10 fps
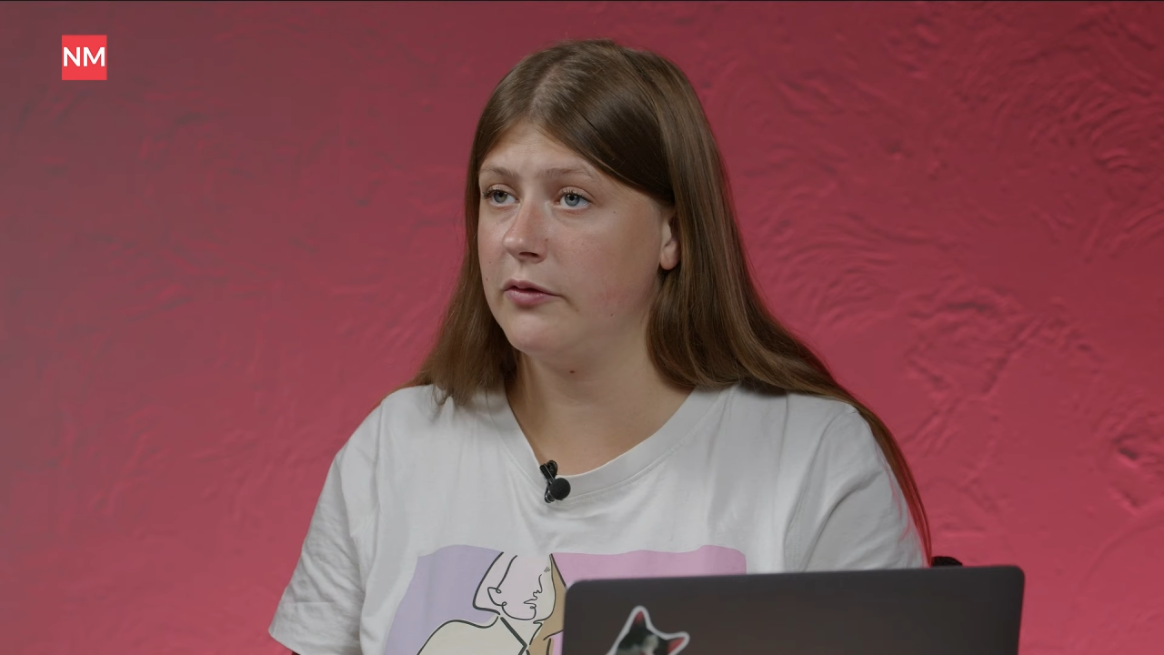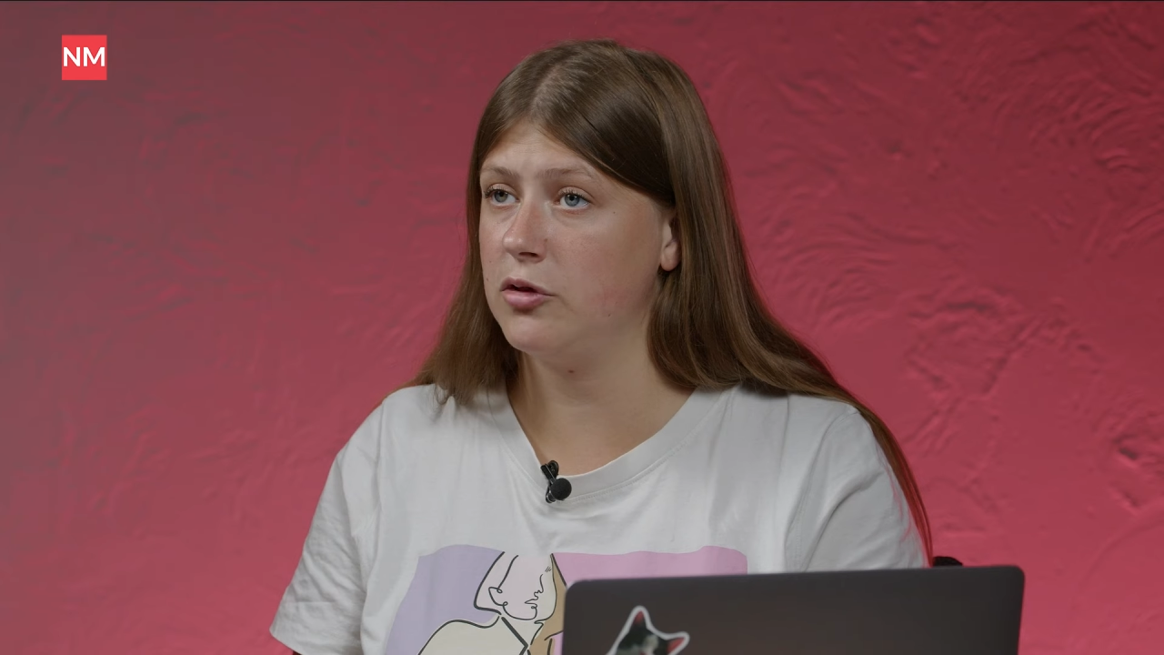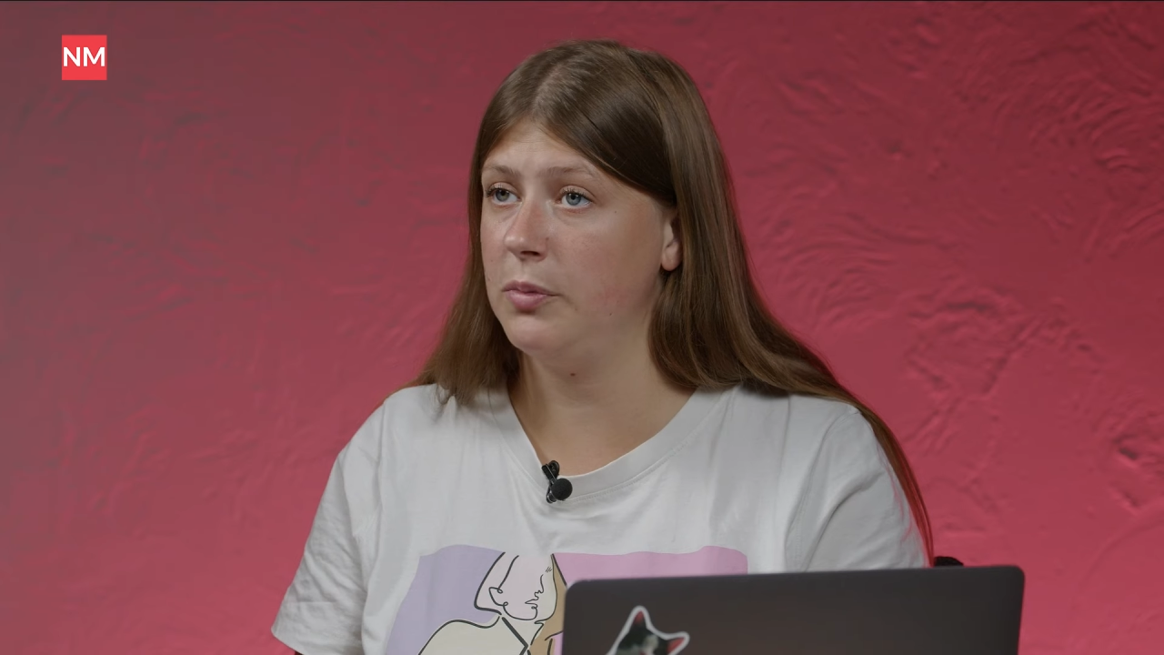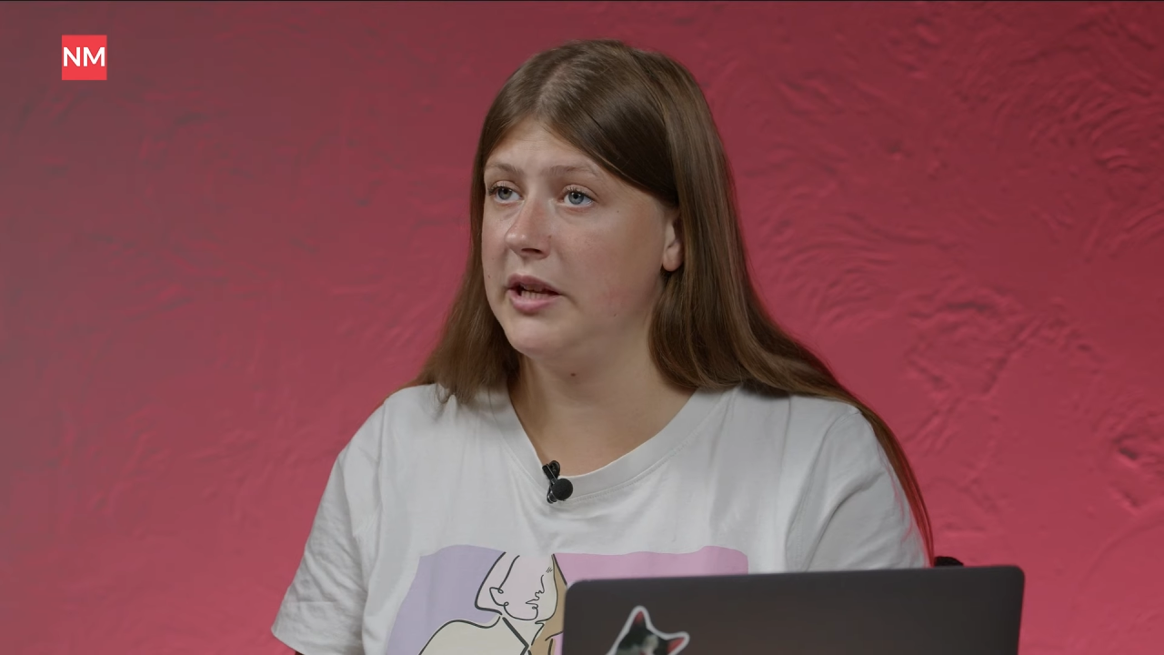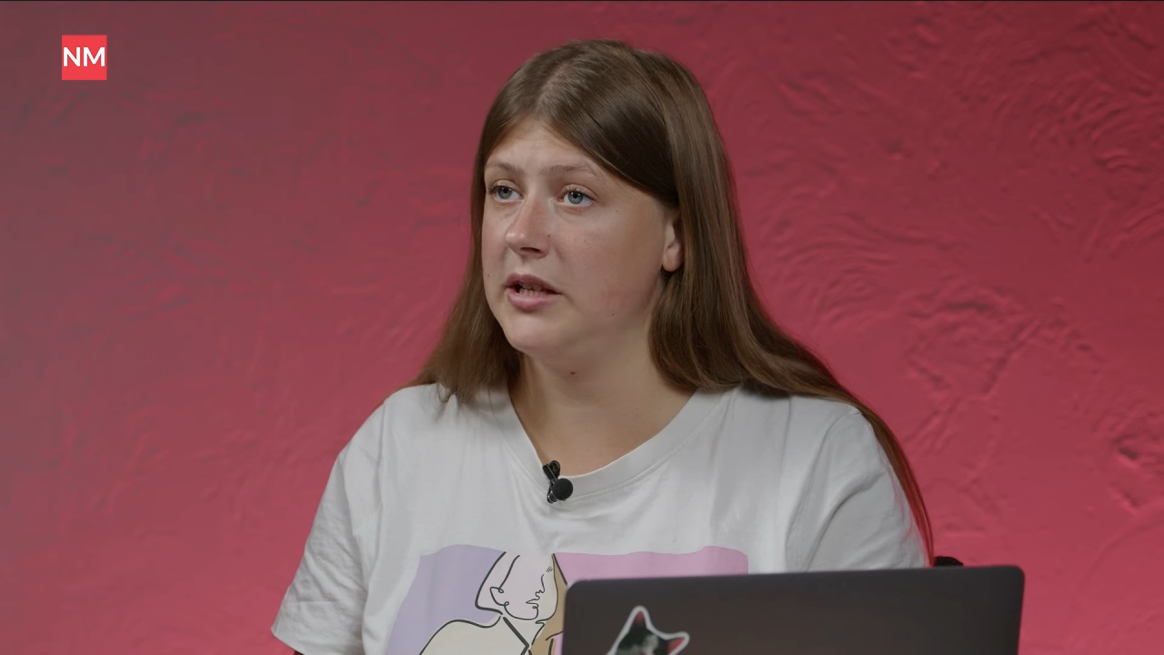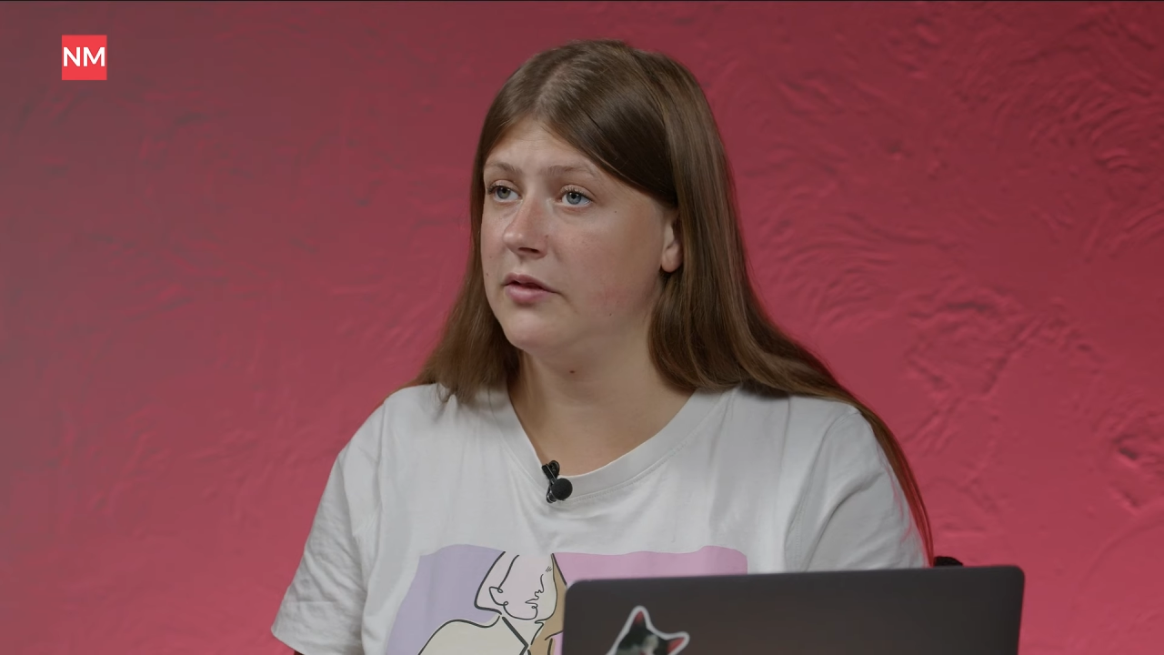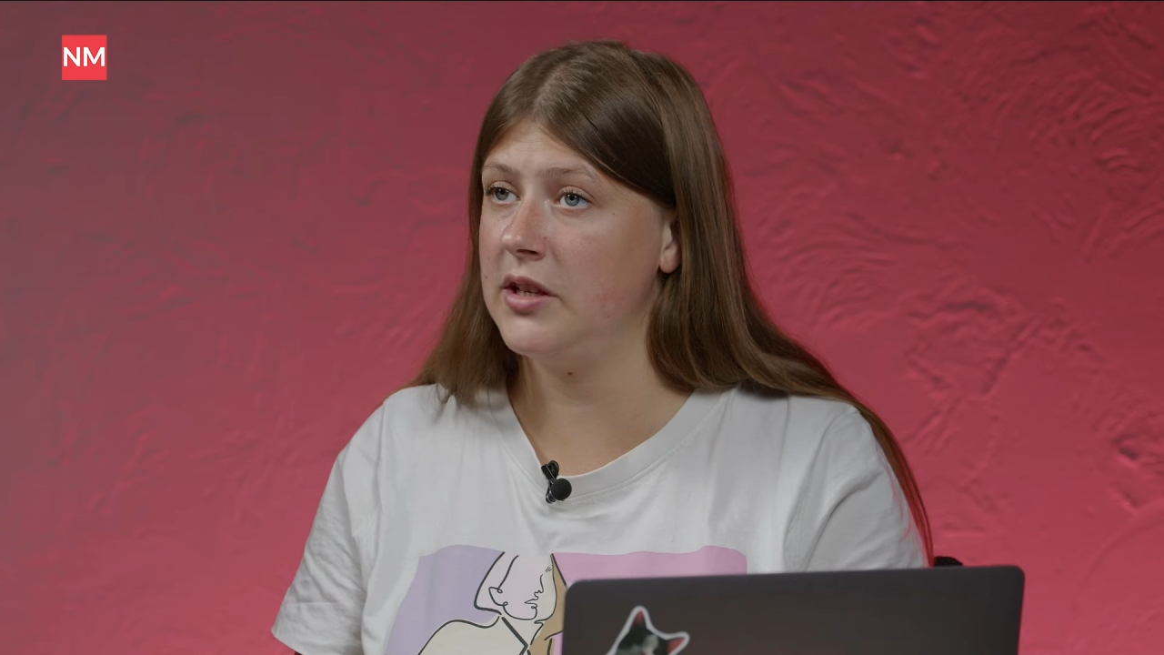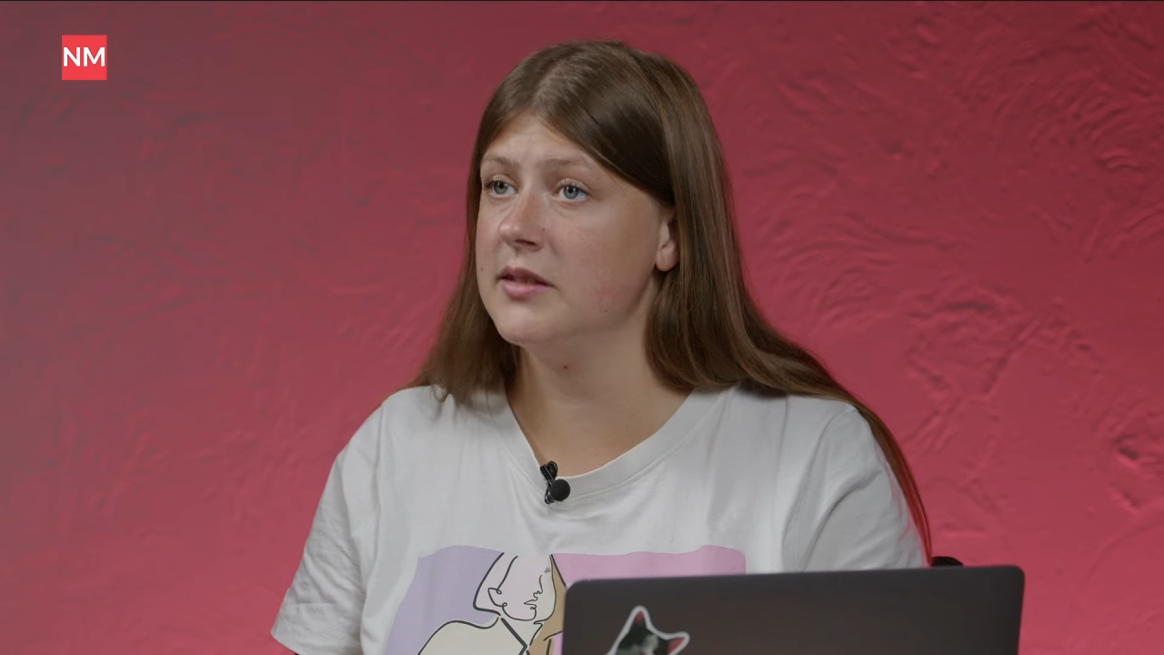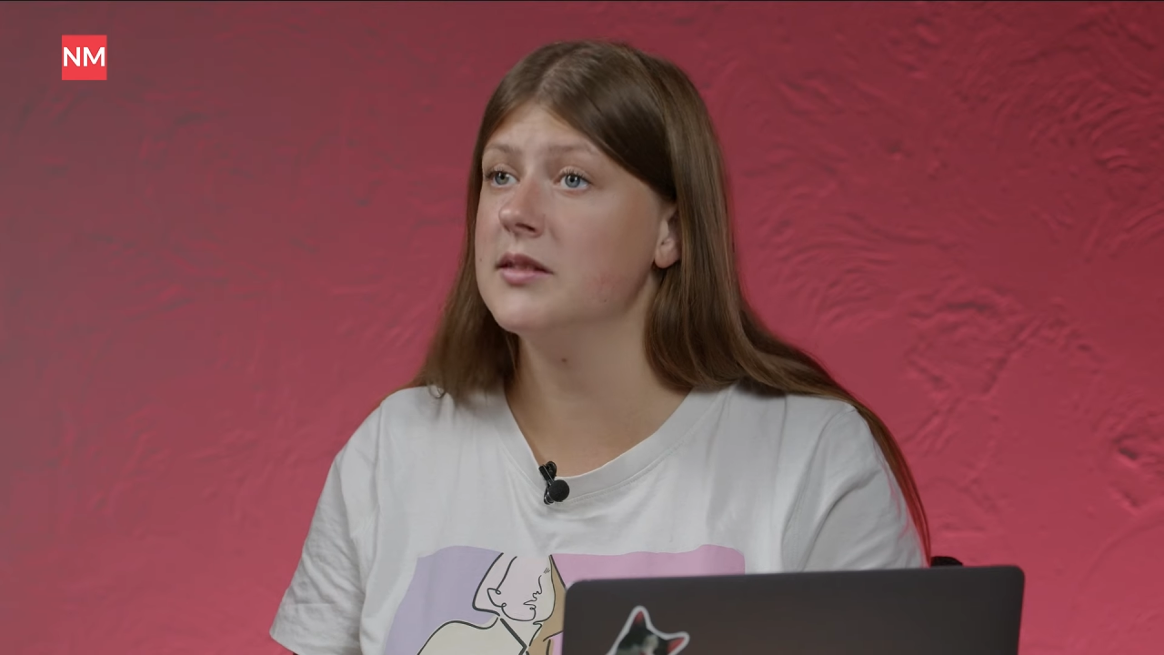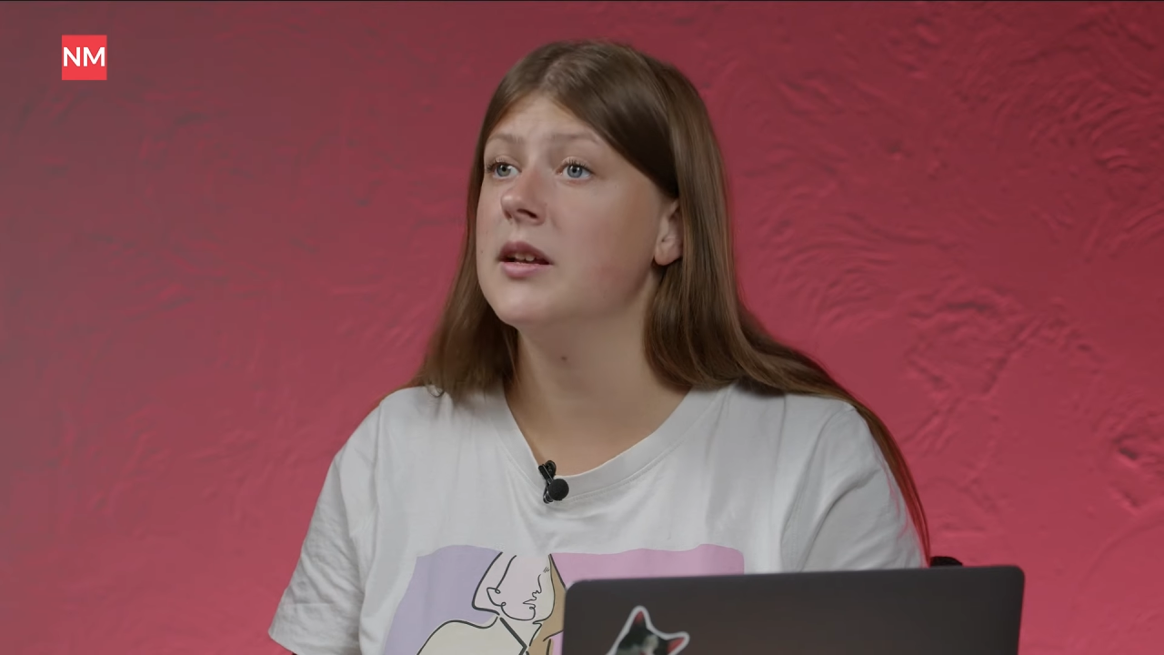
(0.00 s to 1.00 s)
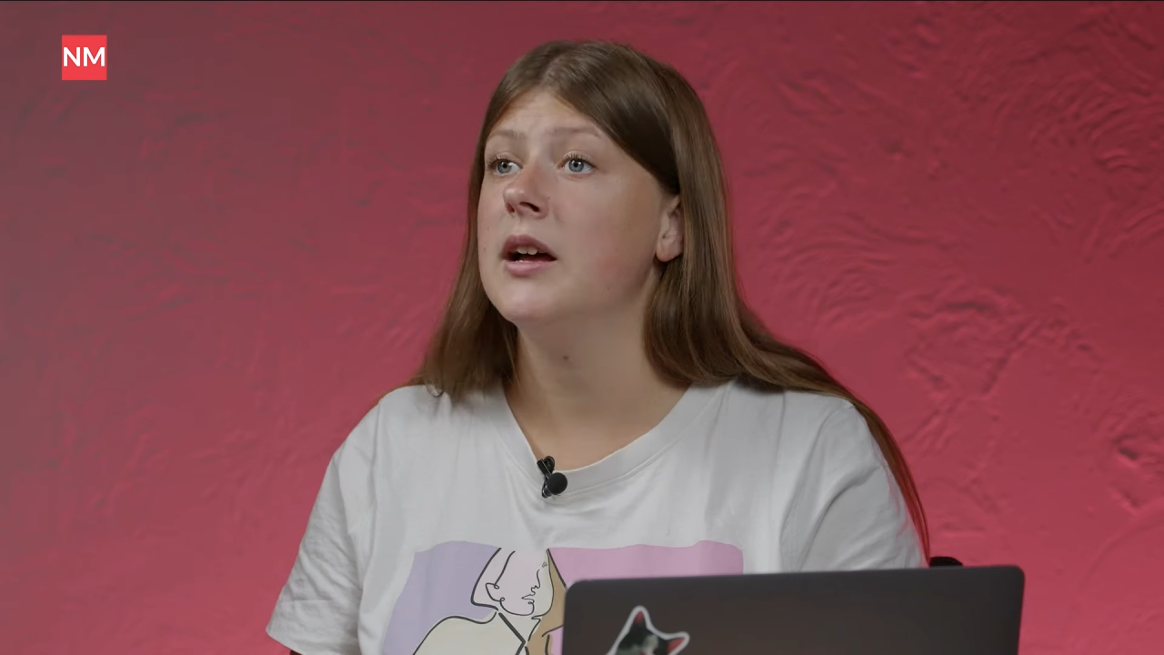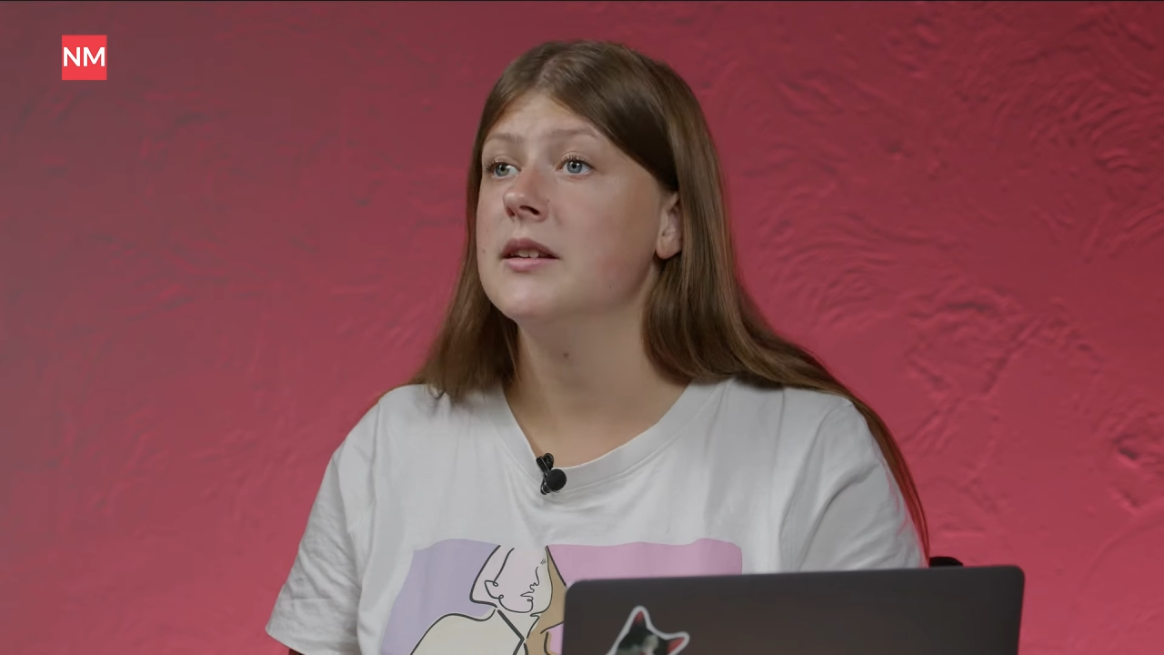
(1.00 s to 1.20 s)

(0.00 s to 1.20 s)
вступлении в ЕС